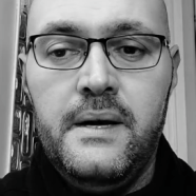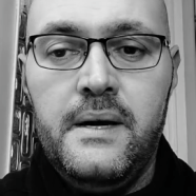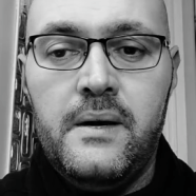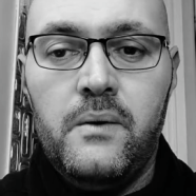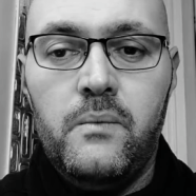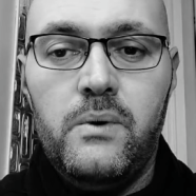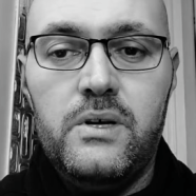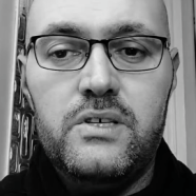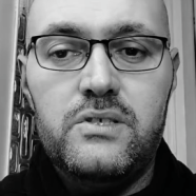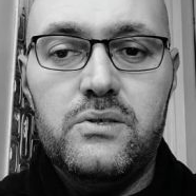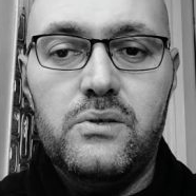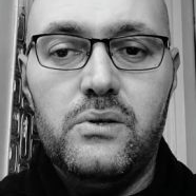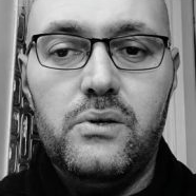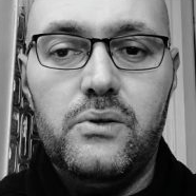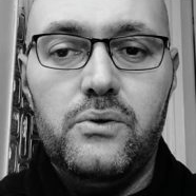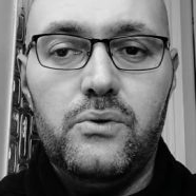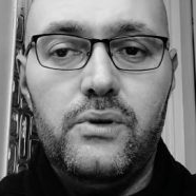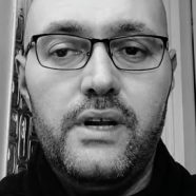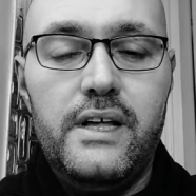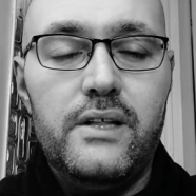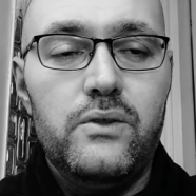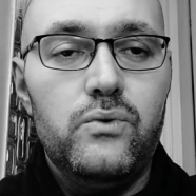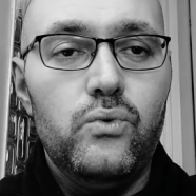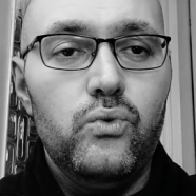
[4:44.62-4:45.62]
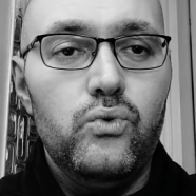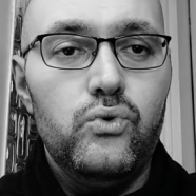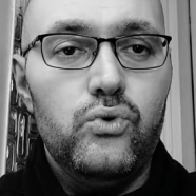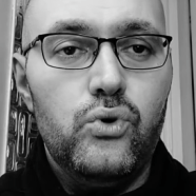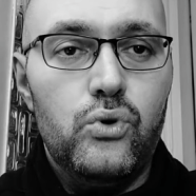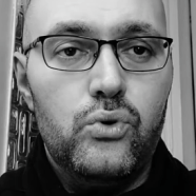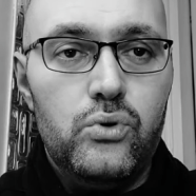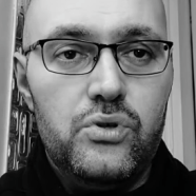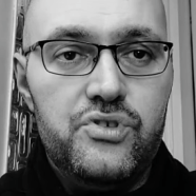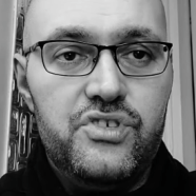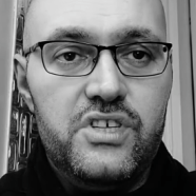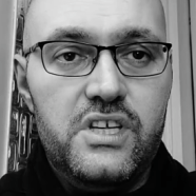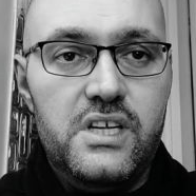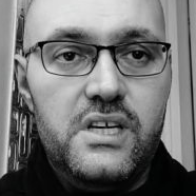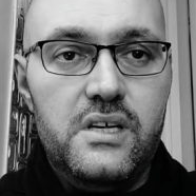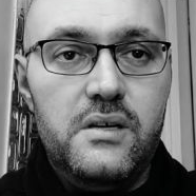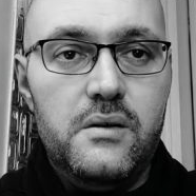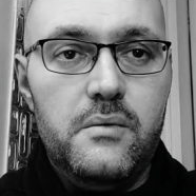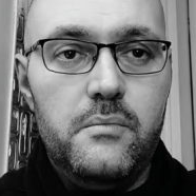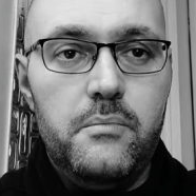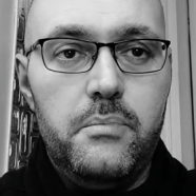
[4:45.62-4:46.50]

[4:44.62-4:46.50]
Questo non è tutto così,